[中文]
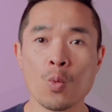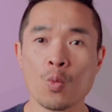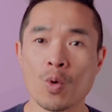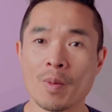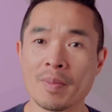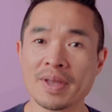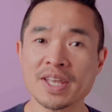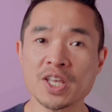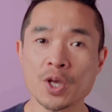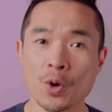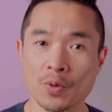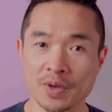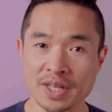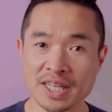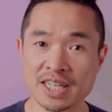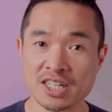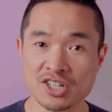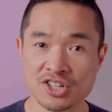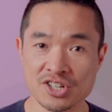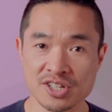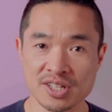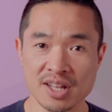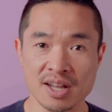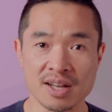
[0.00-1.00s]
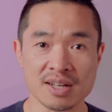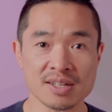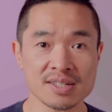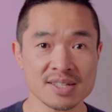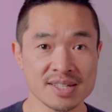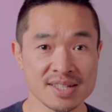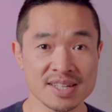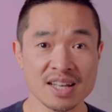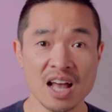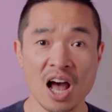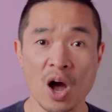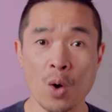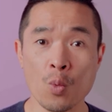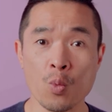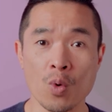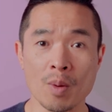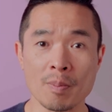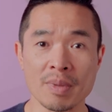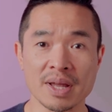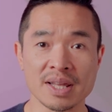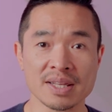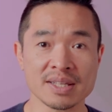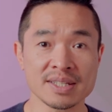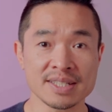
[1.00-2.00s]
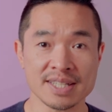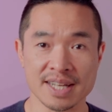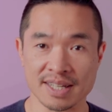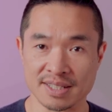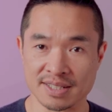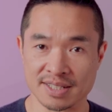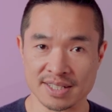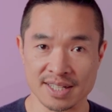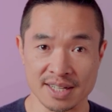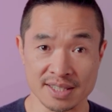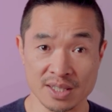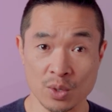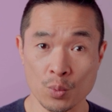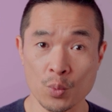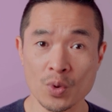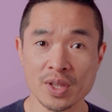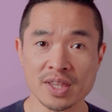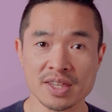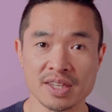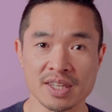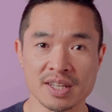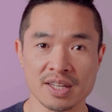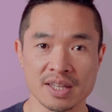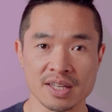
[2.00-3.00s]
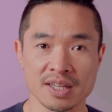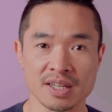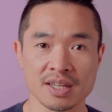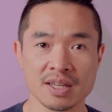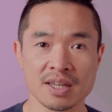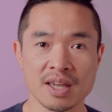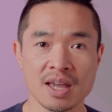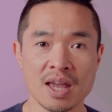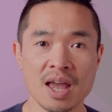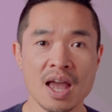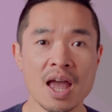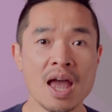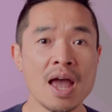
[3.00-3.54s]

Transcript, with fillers: 我们有意识地思考我们眼前的问题，